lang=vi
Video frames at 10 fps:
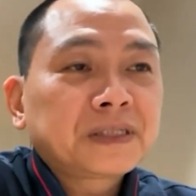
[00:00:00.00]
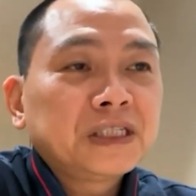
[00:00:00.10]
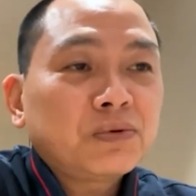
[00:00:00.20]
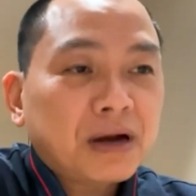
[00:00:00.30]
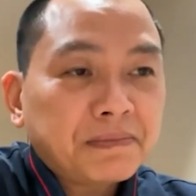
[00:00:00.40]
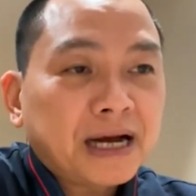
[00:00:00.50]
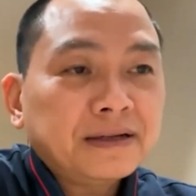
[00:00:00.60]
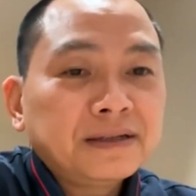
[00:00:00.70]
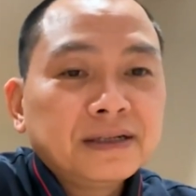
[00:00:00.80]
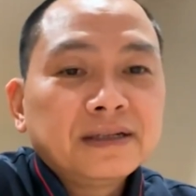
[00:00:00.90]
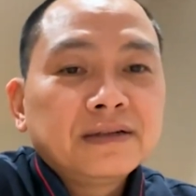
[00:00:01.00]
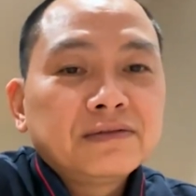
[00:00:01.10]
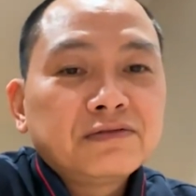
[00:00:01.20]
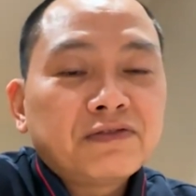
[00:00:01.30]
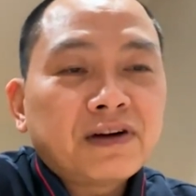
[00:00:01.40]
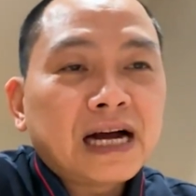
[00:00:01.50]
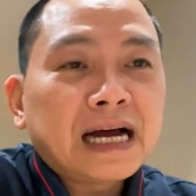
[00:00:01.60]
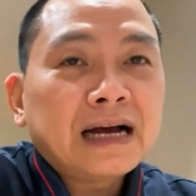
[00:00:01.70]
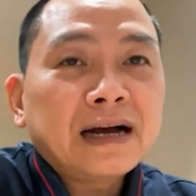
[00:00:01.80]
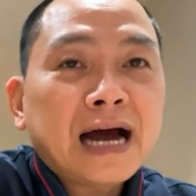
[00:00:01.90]
Trong 5 ngày
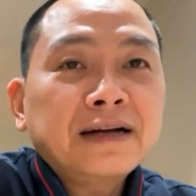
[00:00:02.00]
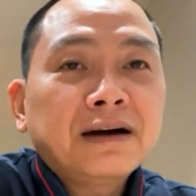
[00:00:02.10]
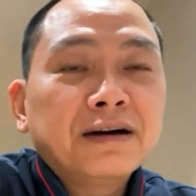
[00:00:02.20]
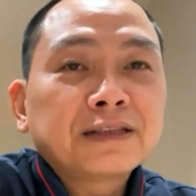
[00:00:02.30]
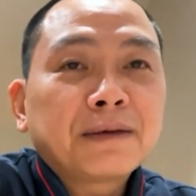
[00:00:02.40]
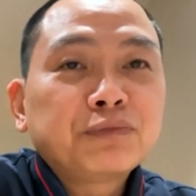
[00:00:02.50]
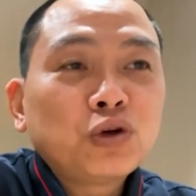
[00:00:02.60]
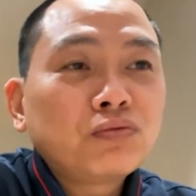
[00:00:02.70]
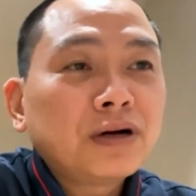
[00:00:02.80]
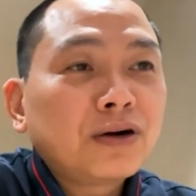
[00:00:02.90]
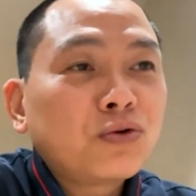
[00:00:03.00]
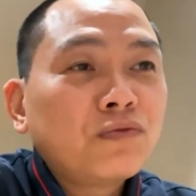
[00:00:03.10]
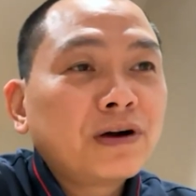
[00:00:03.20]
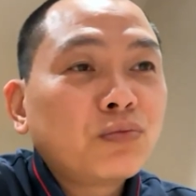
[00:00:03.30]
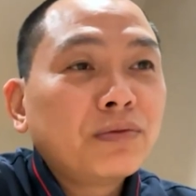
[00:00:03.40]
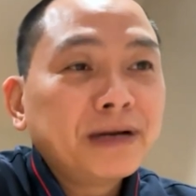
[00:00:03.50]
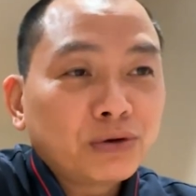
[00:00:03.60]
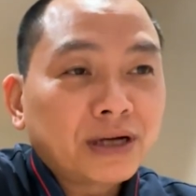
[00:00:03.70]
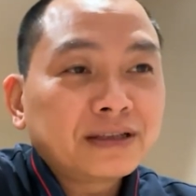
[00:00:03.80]
và ăn ở tập trung ở khu vực Buôn Ma Thuột,